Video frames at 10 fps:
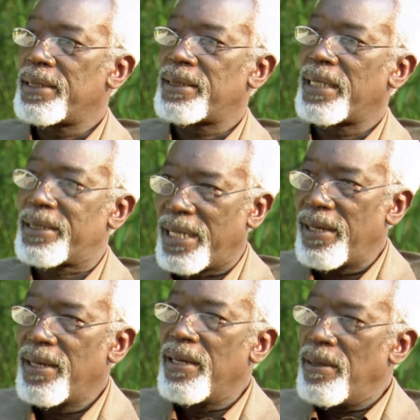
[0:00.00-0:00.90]

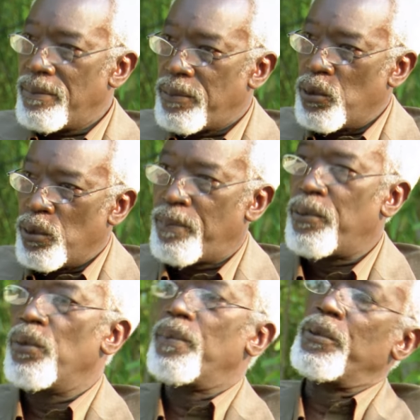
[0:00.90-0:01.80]
centrales mhm. pour,
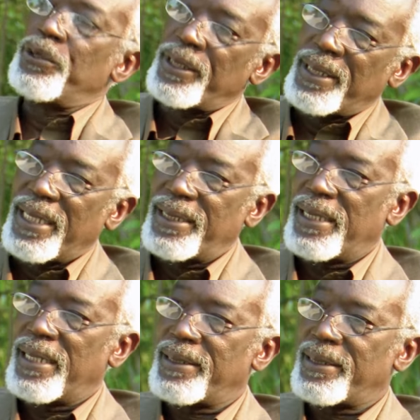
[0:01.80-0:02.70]
pour générer de
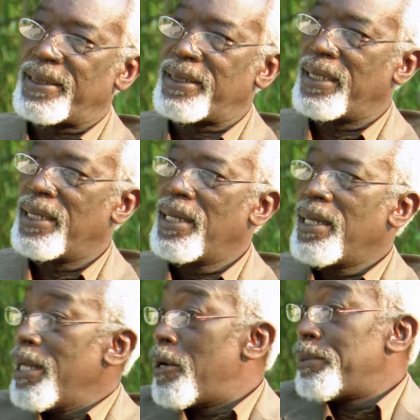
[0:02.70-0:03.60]
l'électricité.
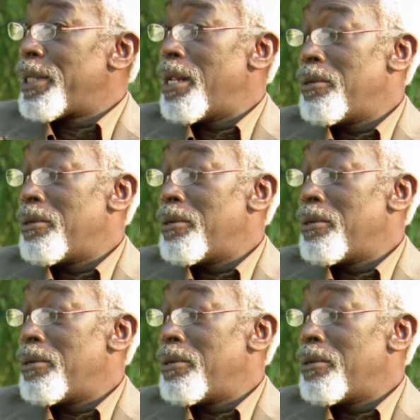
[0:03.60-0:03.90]
Et comme ça,